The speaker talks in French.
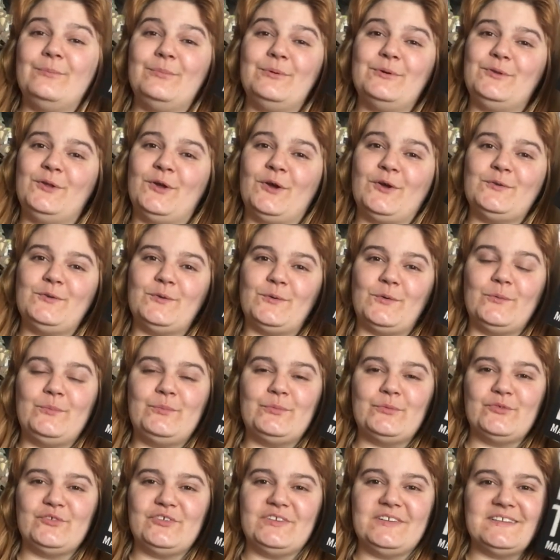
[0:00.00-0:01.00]
bonheur de
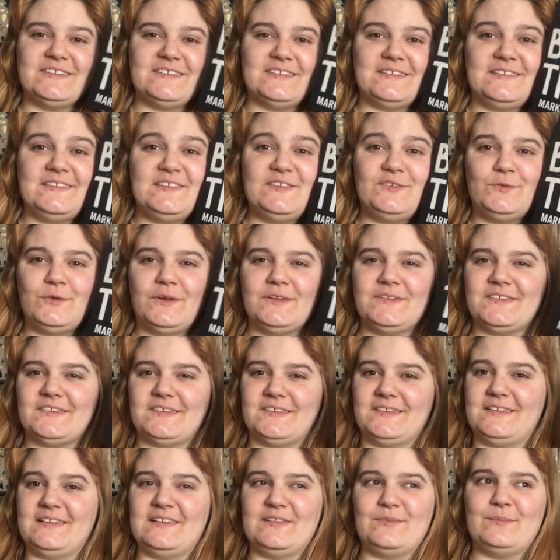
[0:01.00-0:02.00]
replonger dans cette histoire, dans
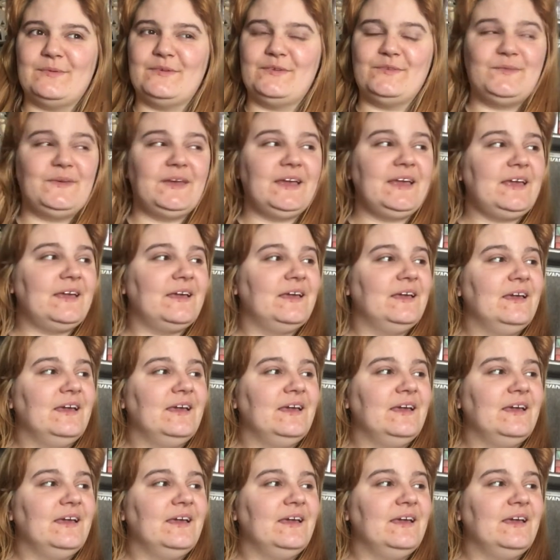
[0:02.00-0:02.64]
cette atmosphère.